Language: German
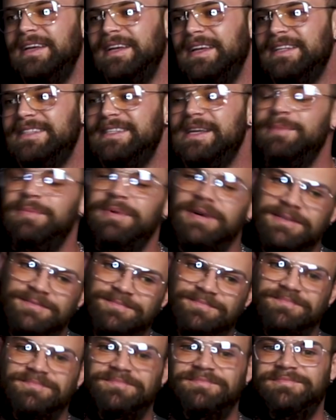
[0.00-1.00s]
Jetzt
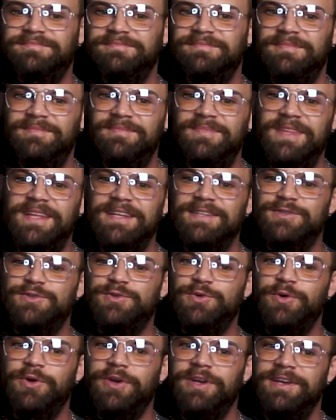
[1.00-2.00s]
aber
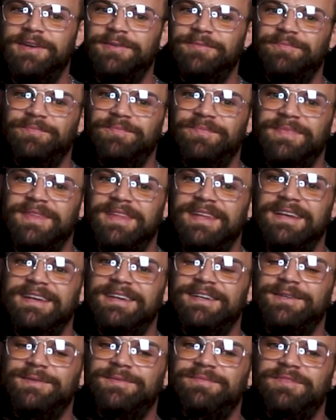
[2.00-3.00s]
zurück
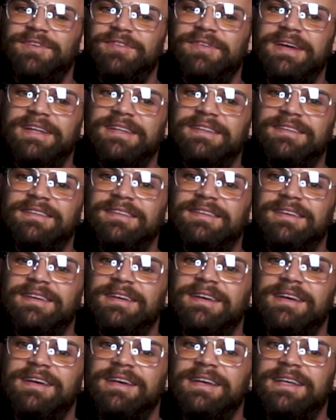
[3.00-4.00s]
ähm, wir werden
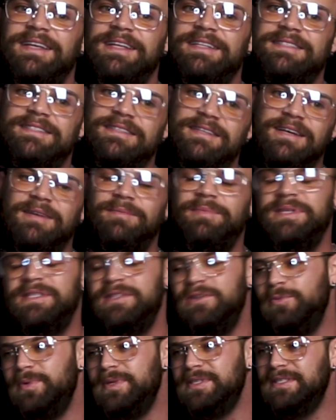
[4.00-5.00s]
jetzt ein
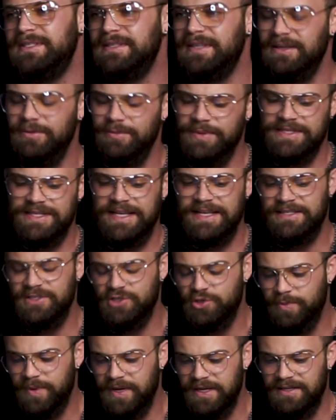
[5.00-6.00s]
bisschen übers, übers
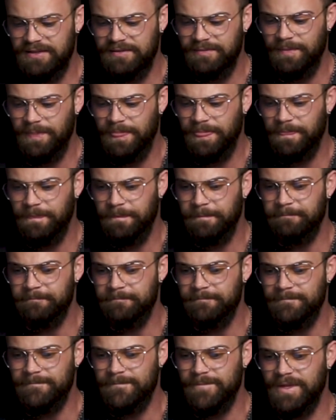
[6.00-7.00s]
Essen sprechen.
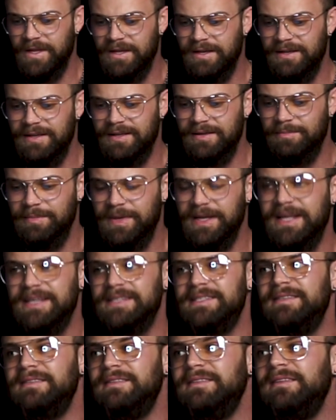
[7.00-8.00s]
Mein
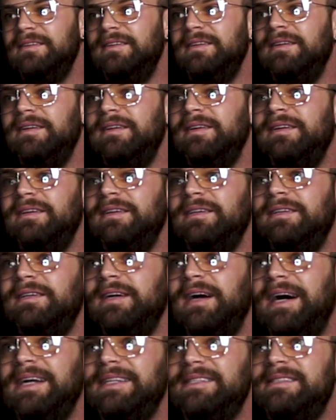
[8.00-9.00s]
Essen
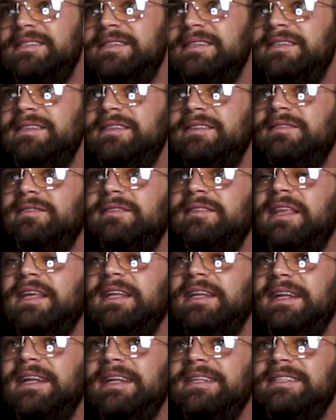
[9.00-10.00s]
hat sich in den